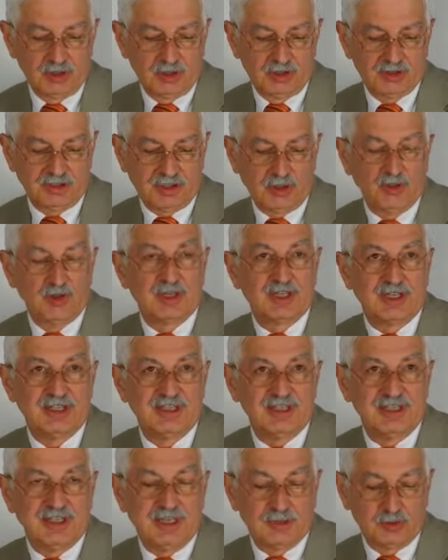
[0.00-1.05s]
sarò il
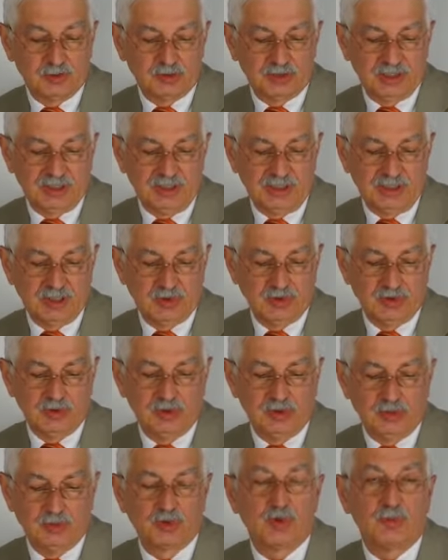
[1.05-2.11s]
candidato sindaco di
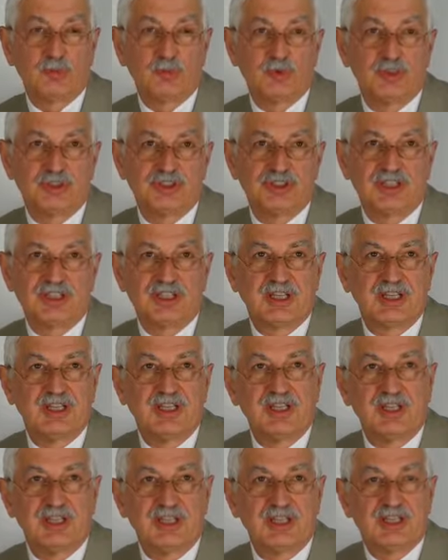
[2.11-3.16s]
un gruppo di
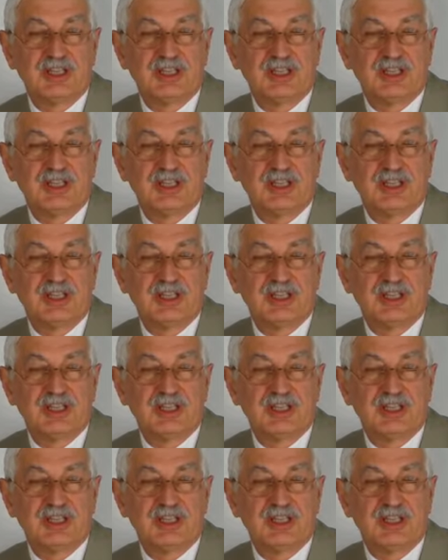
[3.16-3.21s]
cittadini